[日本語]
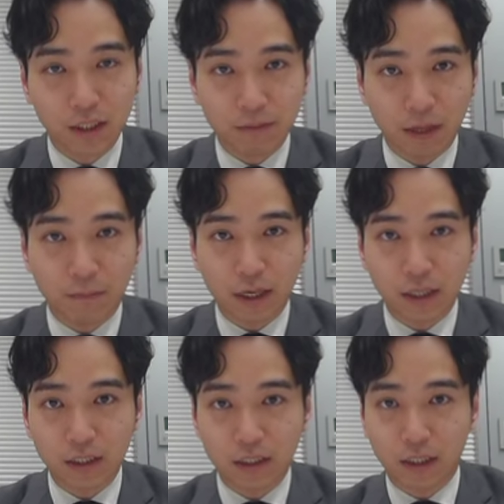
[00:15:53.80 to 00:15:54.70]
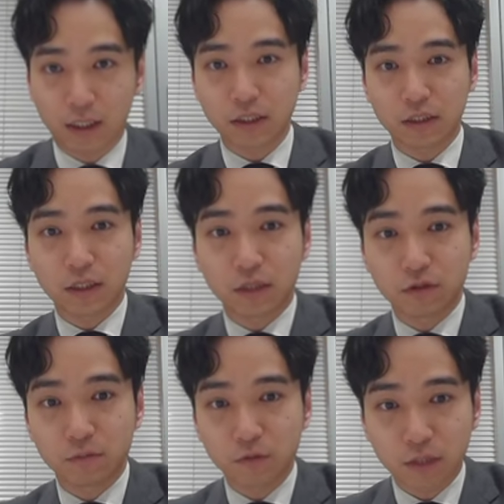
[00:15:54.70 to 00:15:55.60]
まあ、バレなきゃいいって
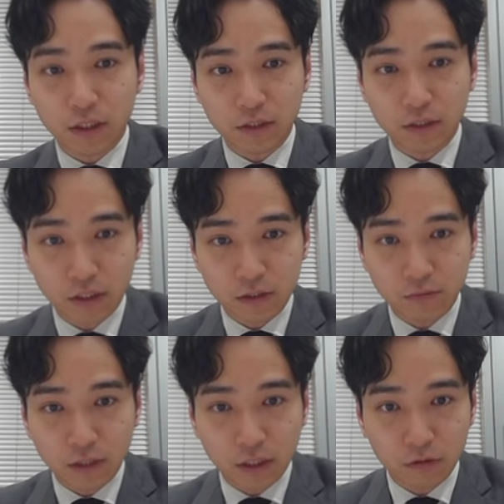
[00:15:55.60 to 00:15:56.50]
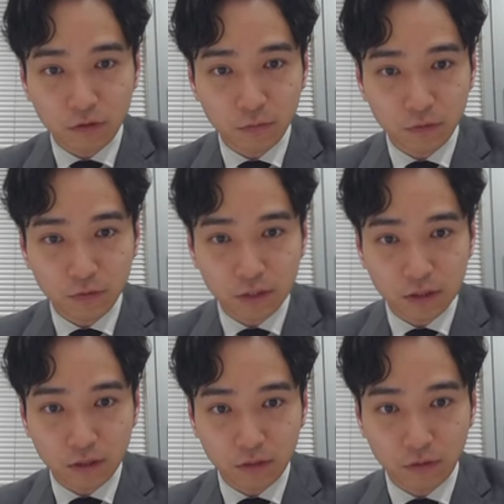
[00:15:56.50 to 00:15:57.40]
いう問題じゃ私はないと思うんで
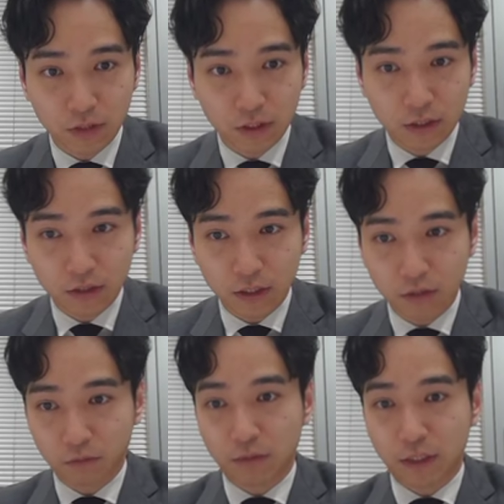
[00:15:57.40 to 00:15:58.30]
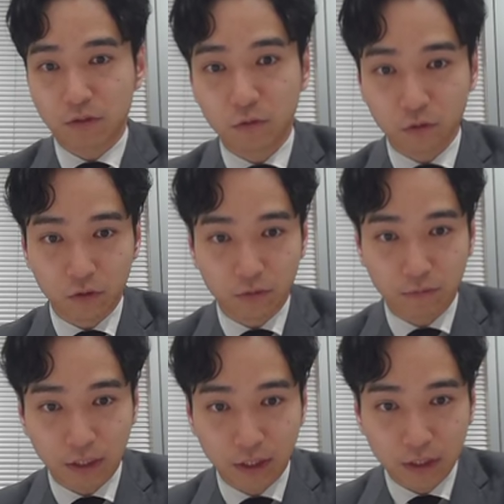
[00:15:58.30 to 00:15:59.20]
すけど、えーとまあ、そういうことを言うと
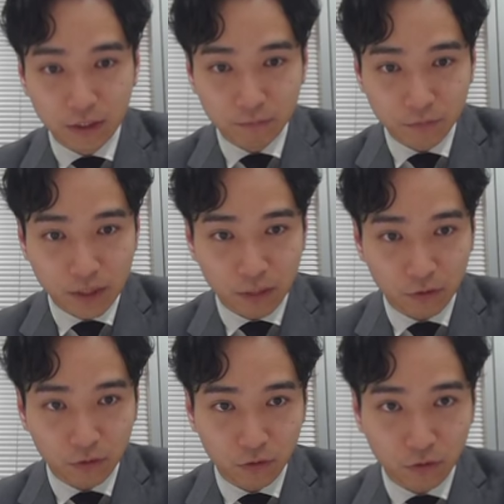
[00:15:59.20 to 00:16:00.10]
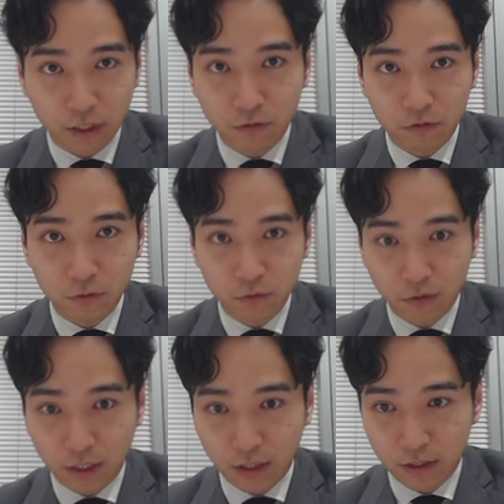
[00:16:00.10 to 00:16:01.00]
また賛否両論あると思う
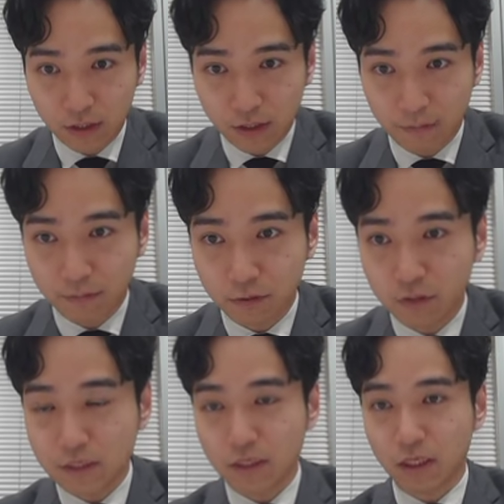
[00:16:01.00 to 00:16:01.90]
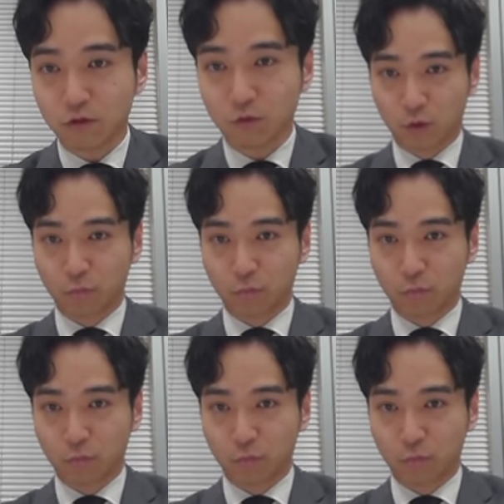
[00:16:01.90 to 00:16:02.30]
のでやめときますけれども、